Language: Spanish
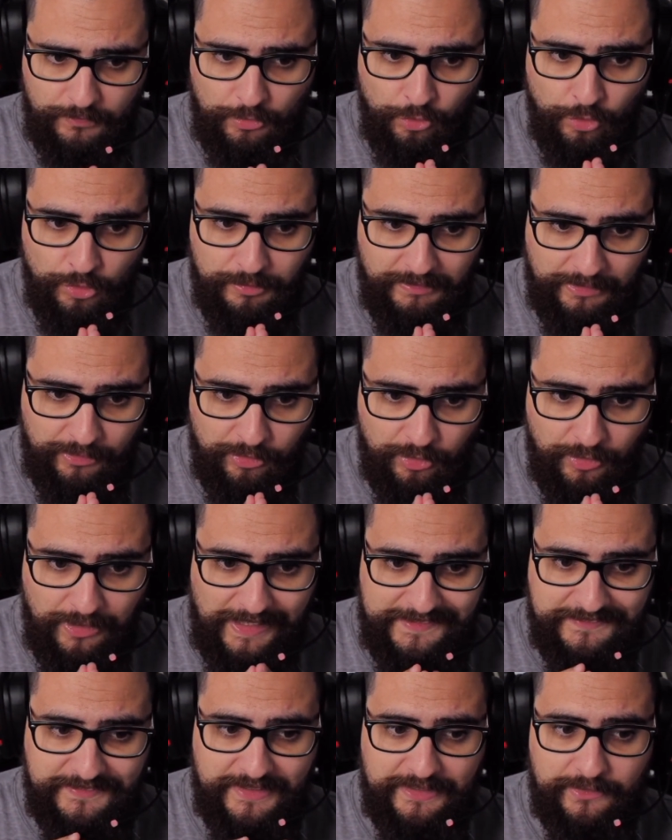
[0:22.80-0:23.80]
hoy vengo
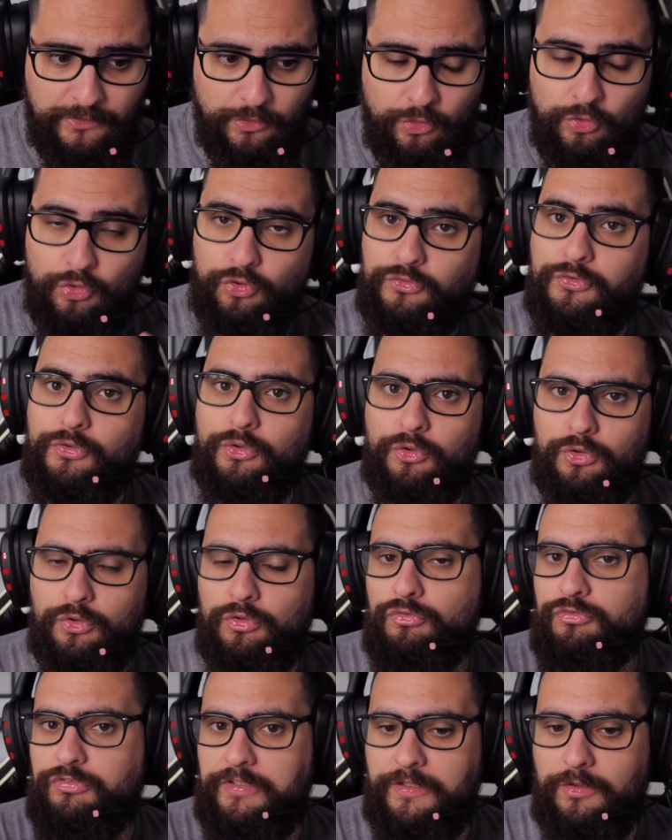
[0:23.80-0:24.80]
a traeros otro
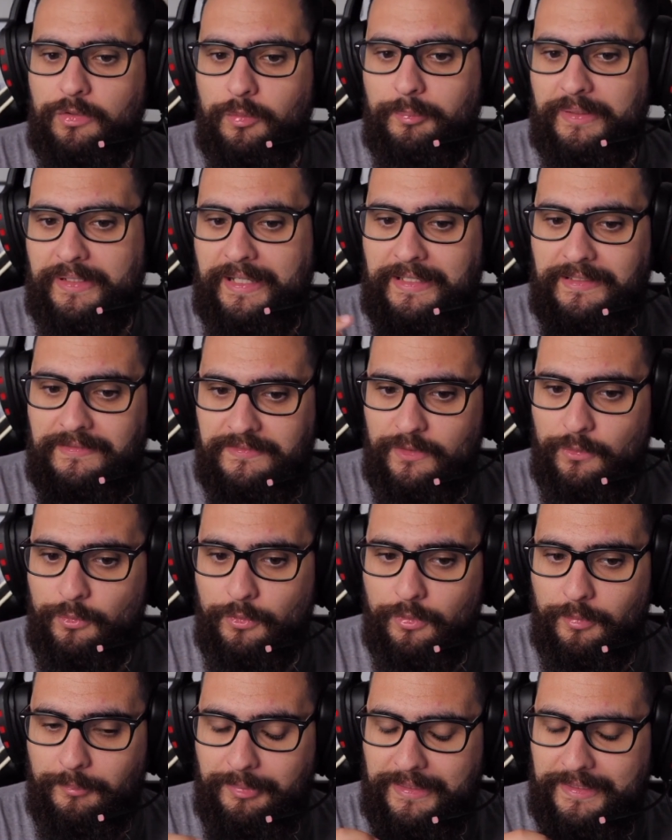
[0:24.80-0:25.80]
consejo para este
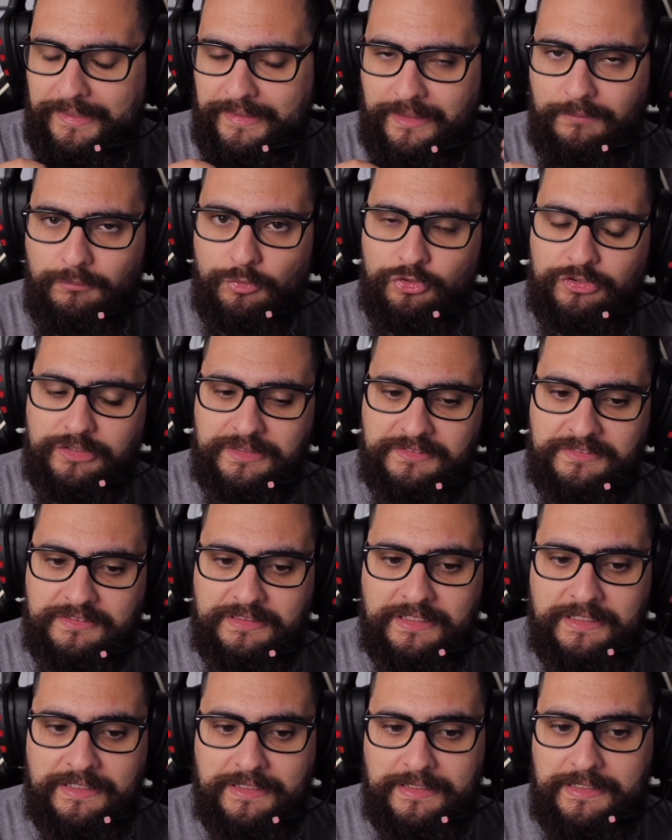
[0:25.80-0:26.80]
juego, para el Rainbow Six.
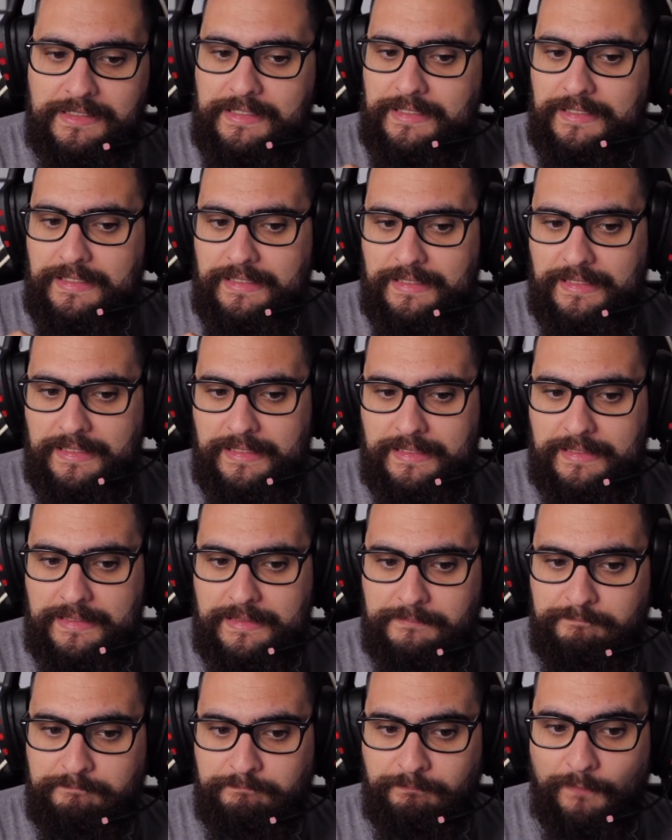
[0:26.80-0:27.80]

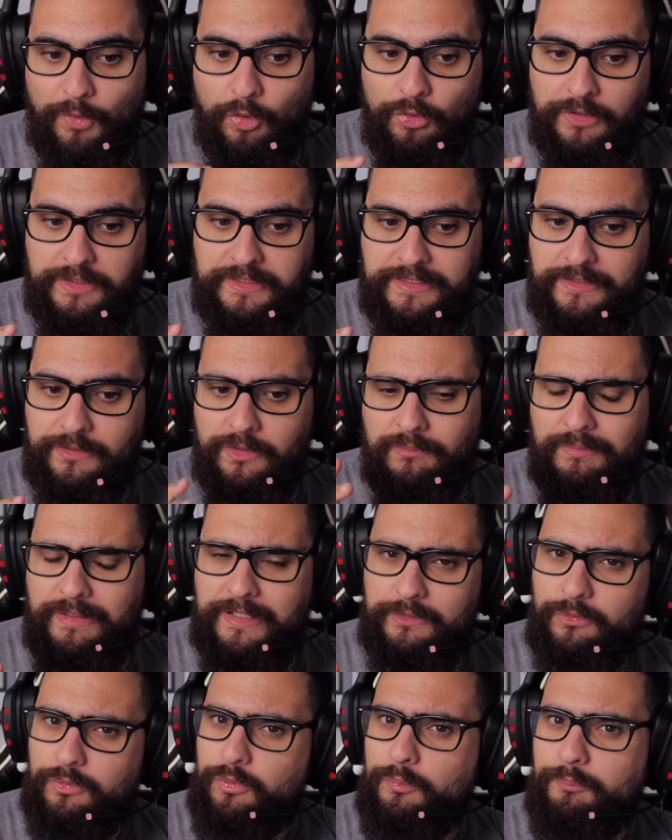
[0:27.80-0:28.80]
Em, hoy quiero
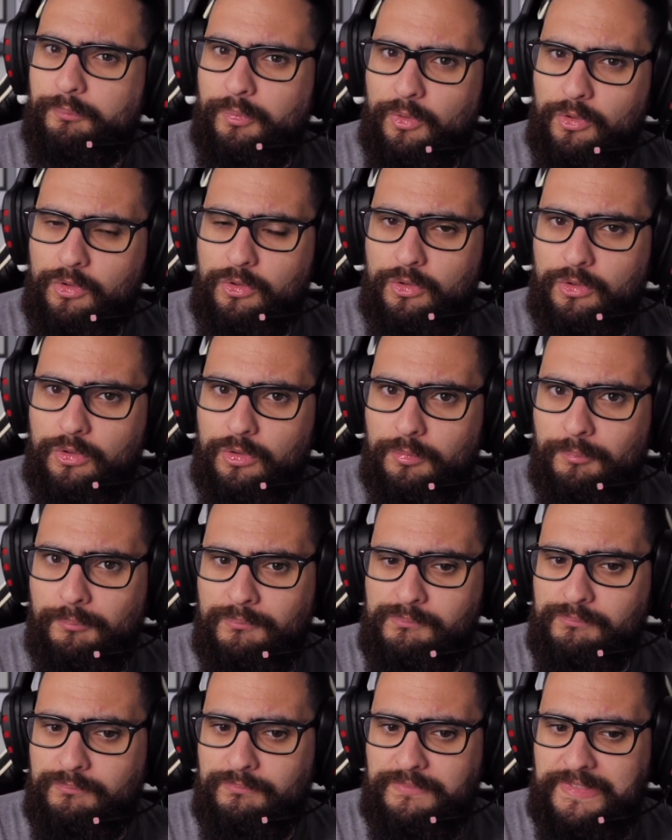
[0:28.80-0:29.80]
hablaros un poco
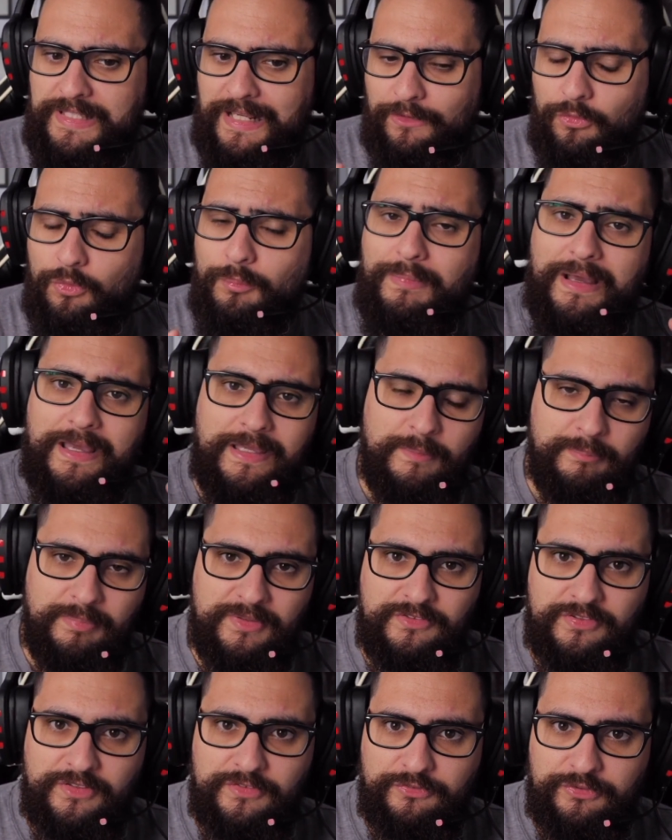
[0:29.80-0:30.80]
de algo más
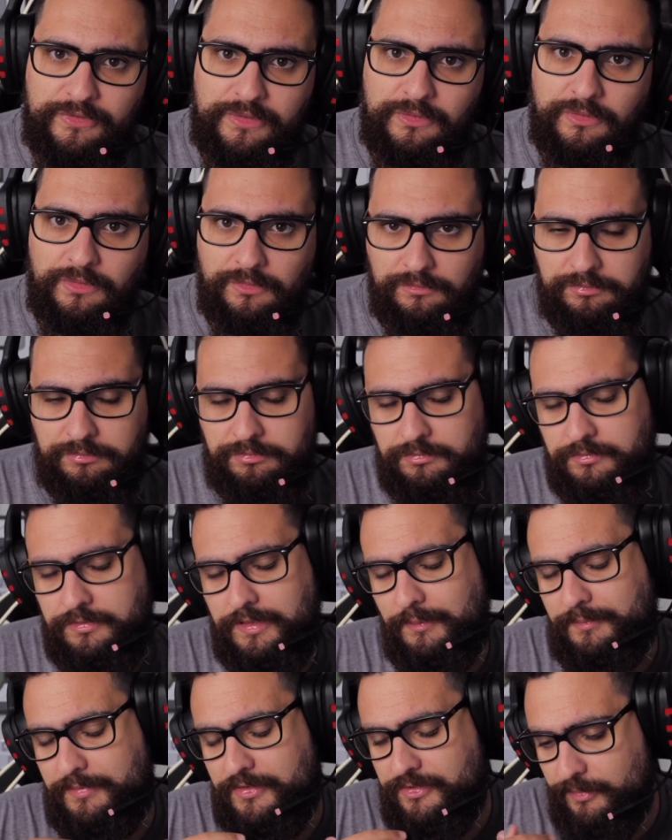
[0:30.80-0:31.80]
específico,
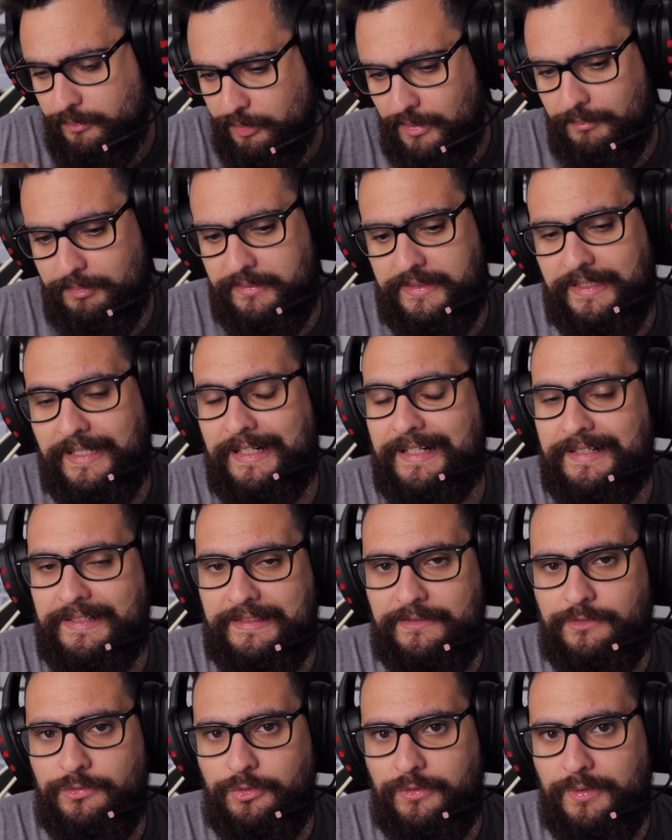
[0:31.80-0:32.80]
también se puede aplicar al
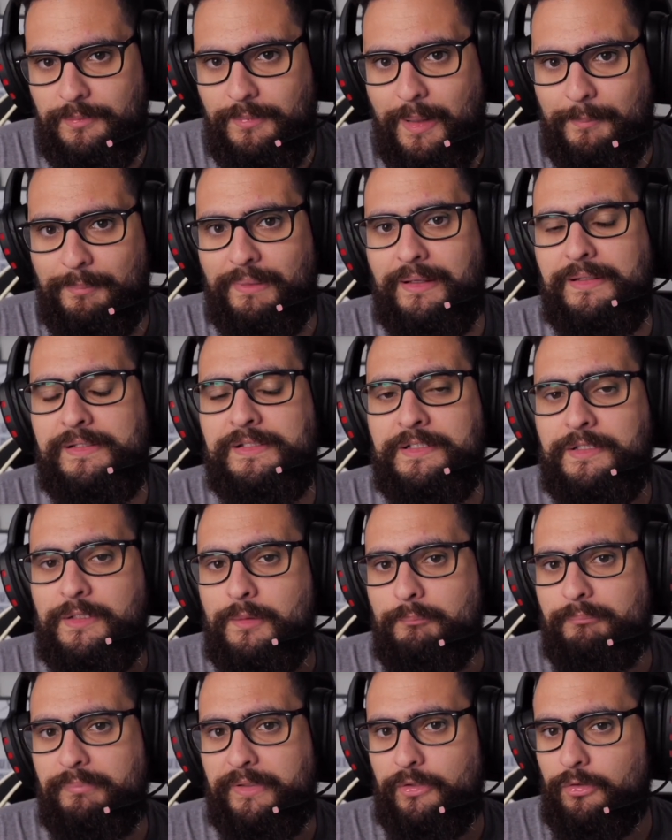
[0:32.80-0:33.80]
resto de mapas,
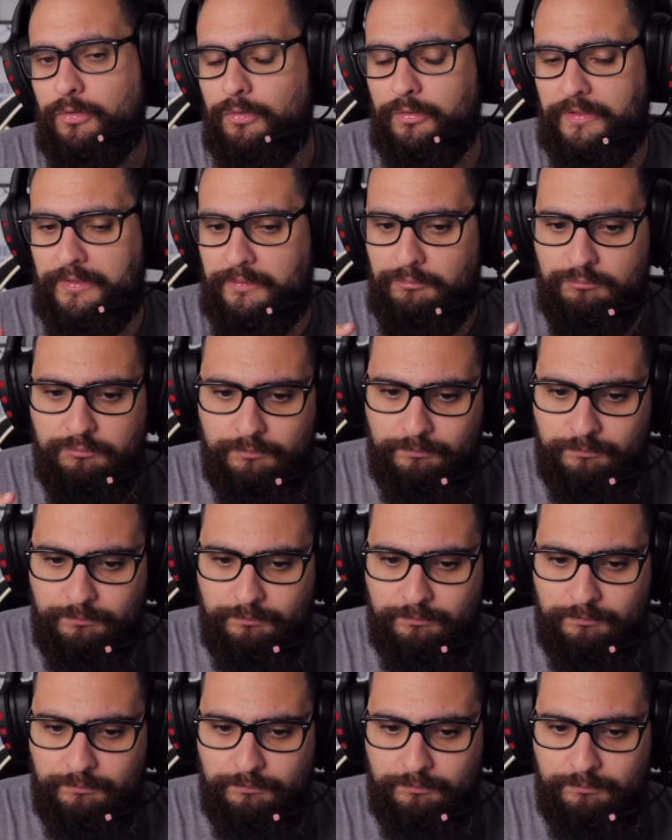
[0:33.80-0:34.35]
pero es